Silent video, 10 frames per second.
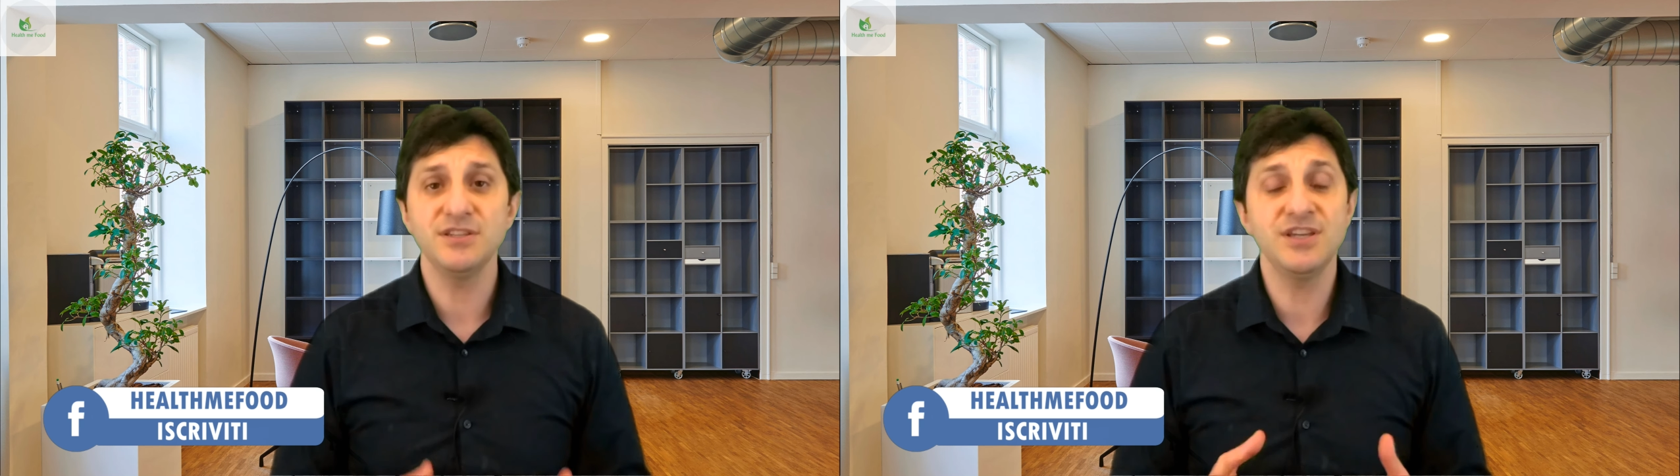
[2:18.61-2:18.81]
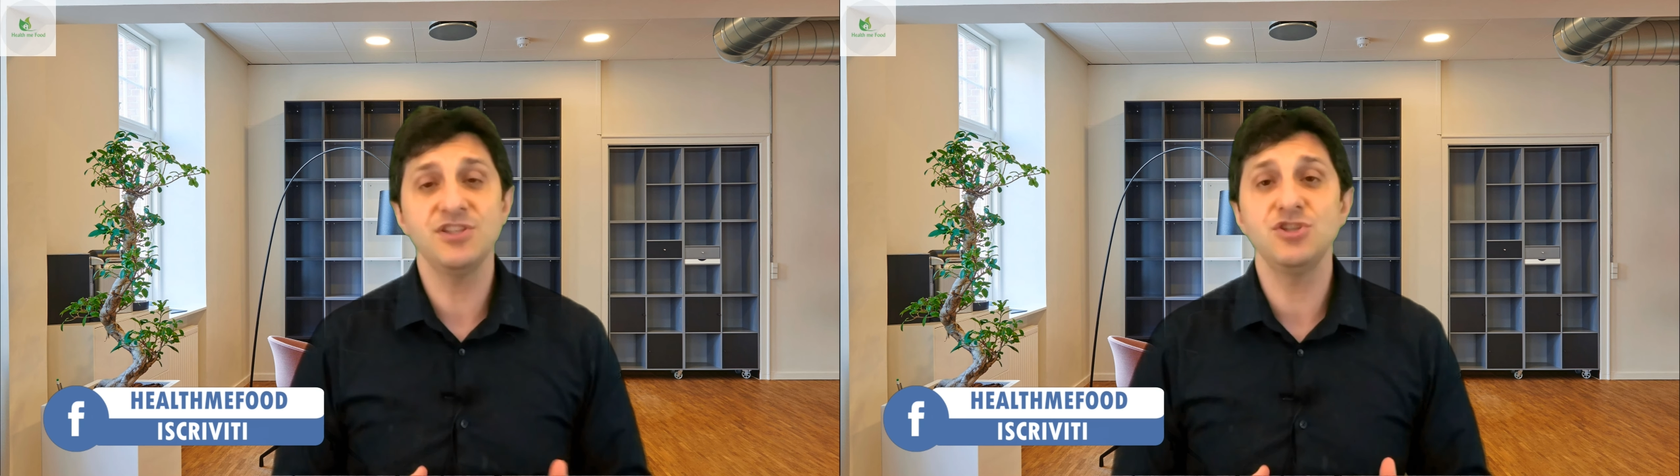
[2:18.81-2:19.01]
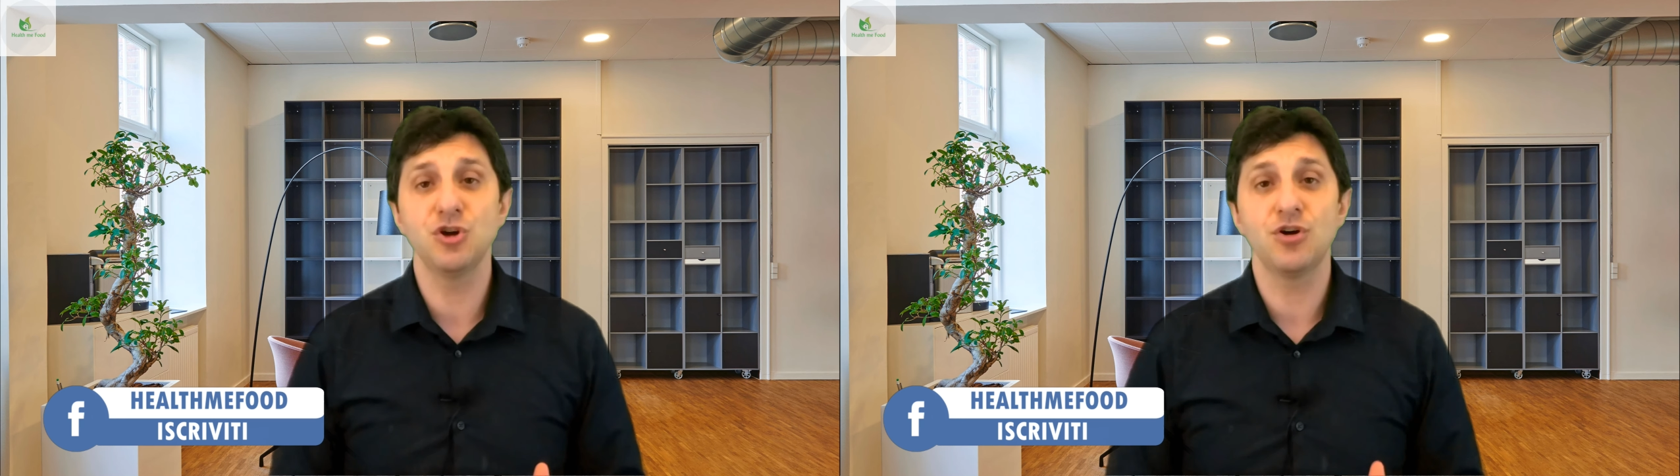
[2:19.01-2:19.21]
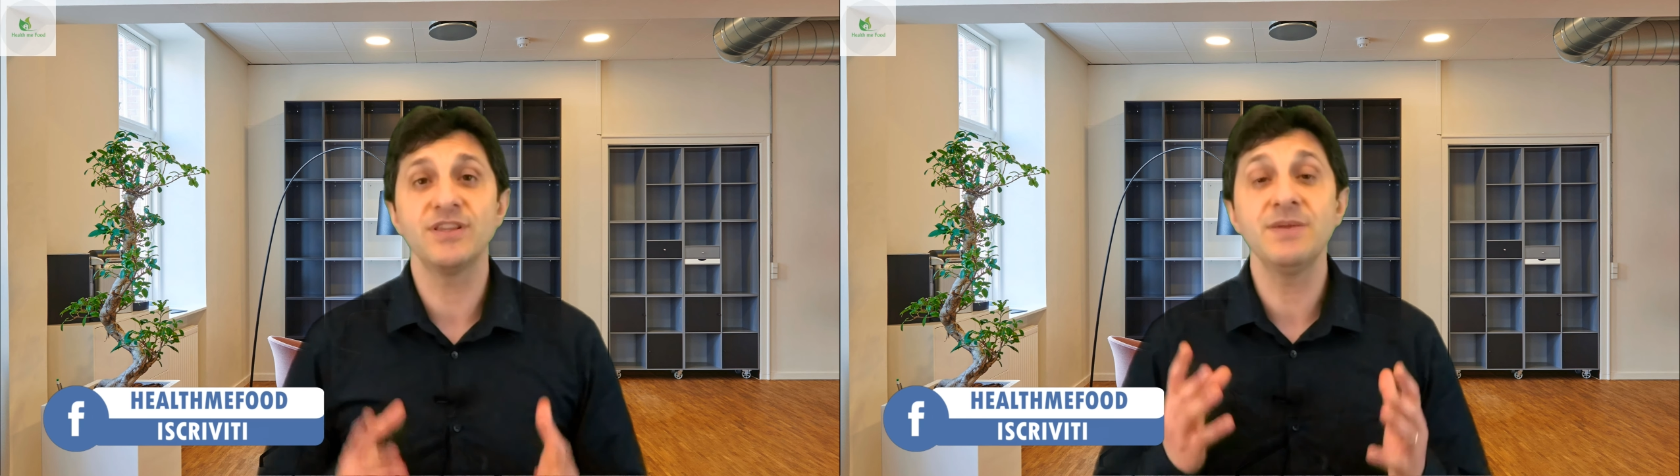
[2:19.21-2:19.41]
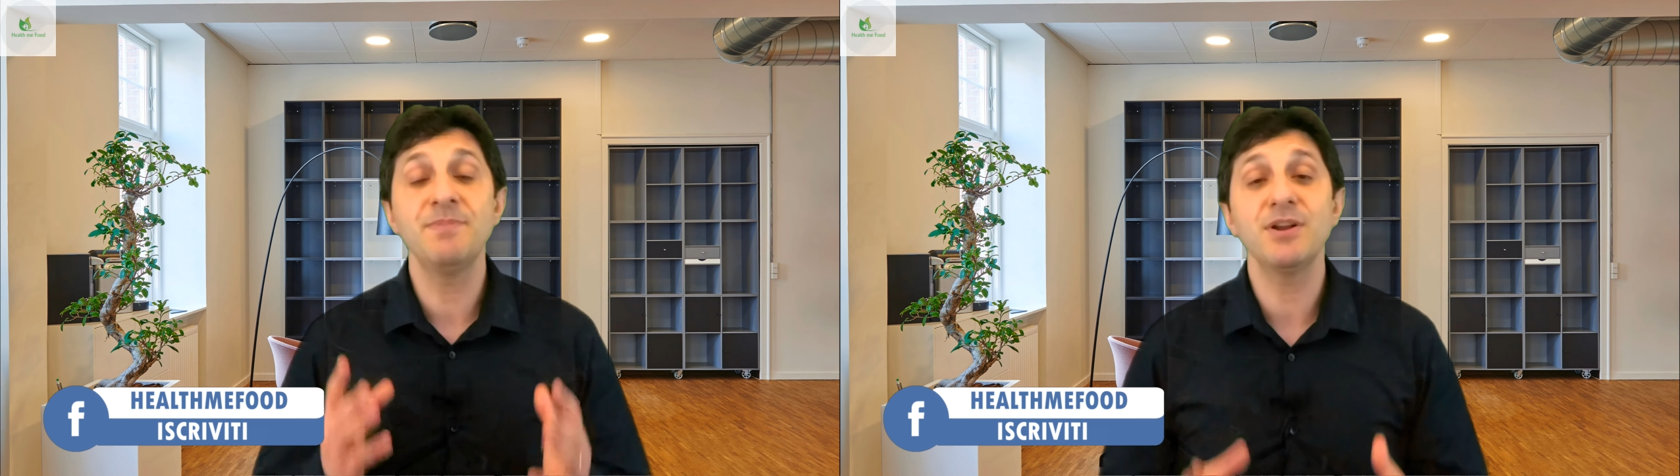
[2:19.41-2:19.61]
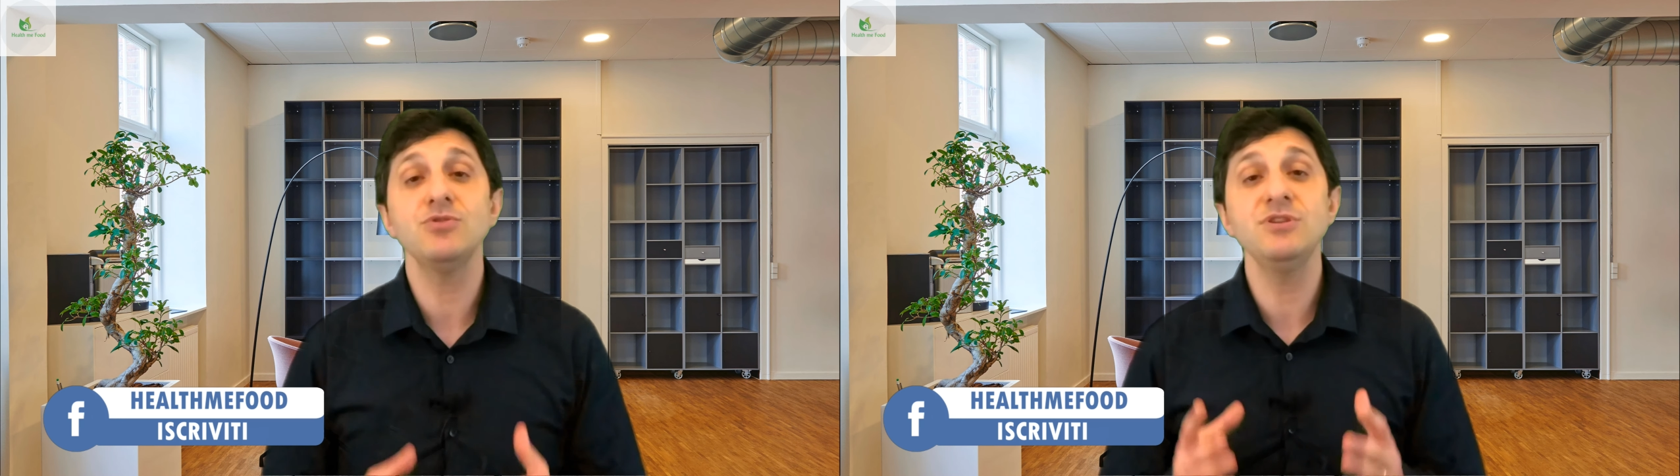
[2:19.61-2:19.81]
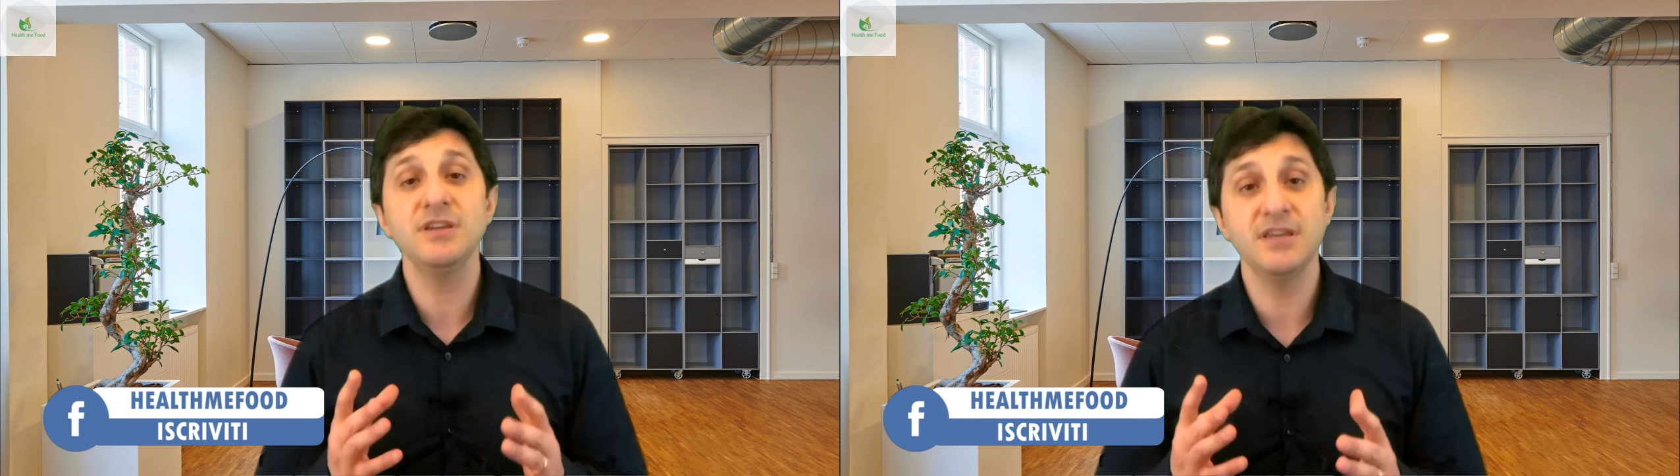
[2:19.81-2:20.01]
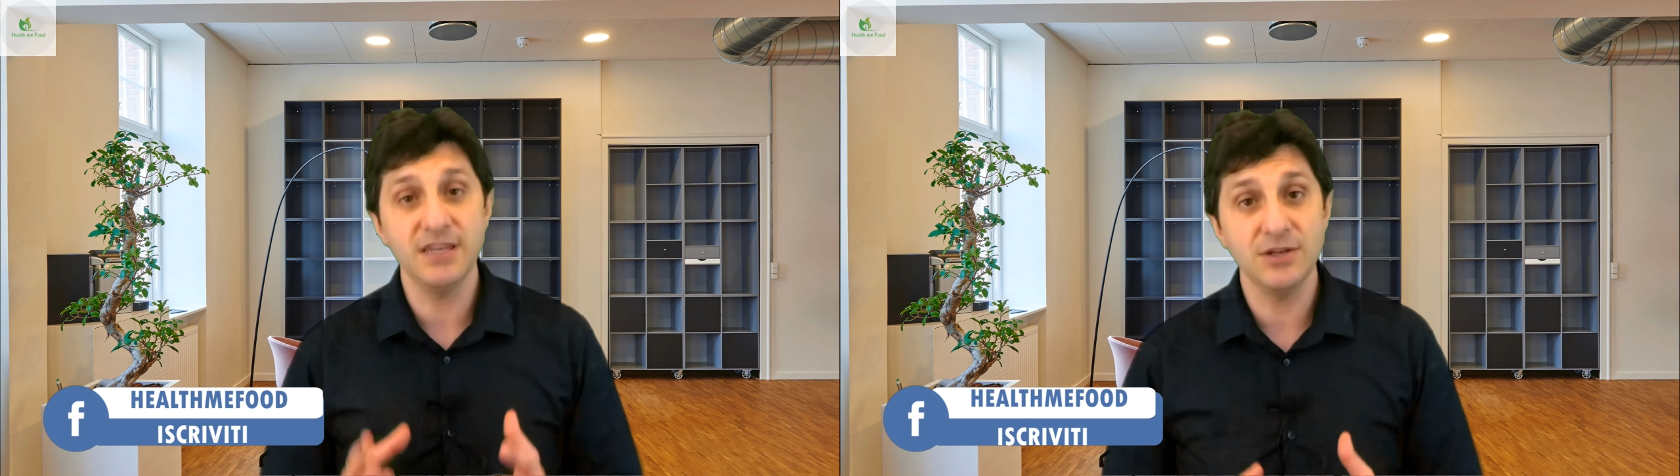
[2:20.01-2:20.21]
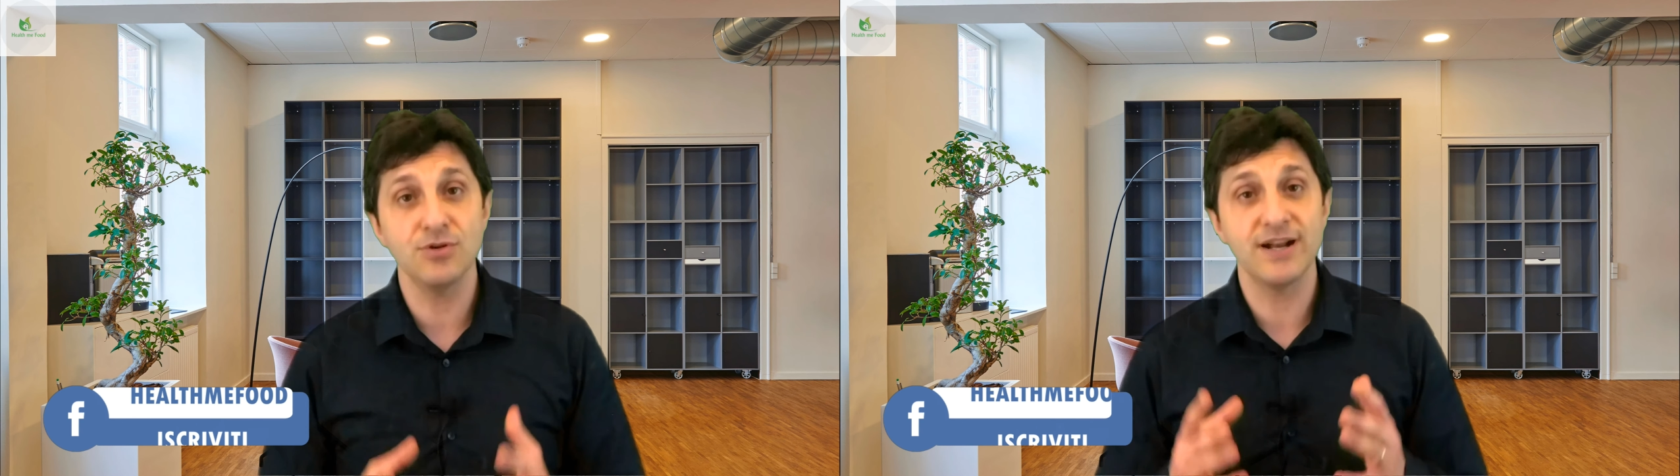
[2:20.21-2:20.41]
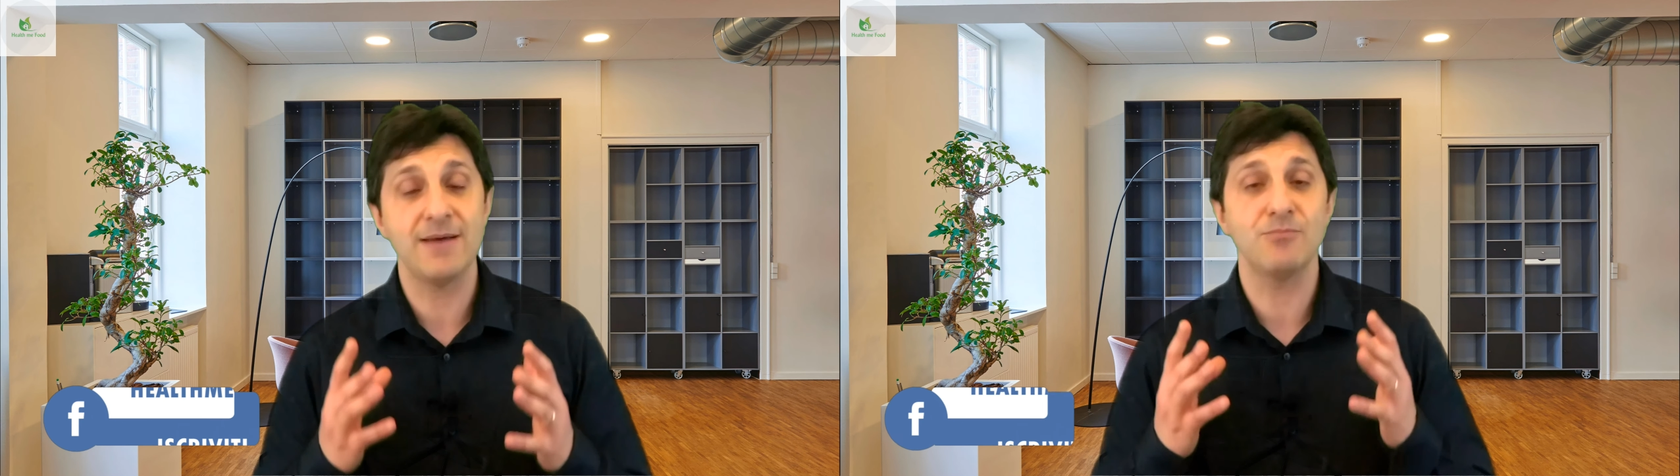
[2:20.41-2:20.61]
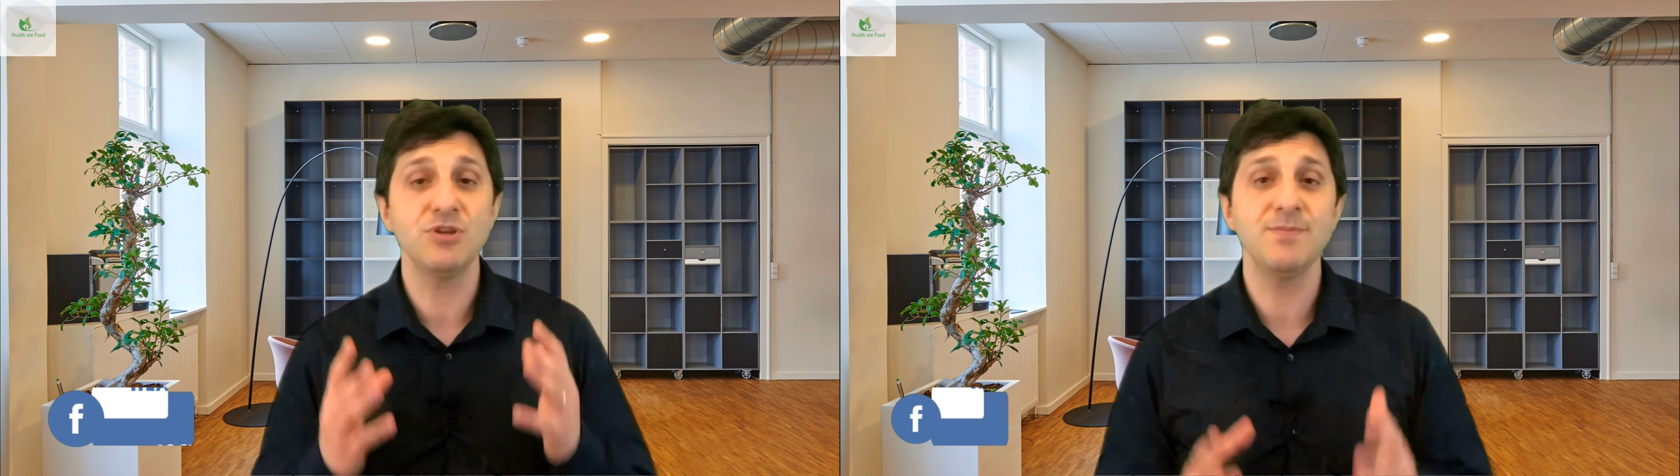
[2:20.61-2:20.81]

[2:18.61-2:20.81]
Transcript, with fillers: 10 giorni per ogni chilogrammo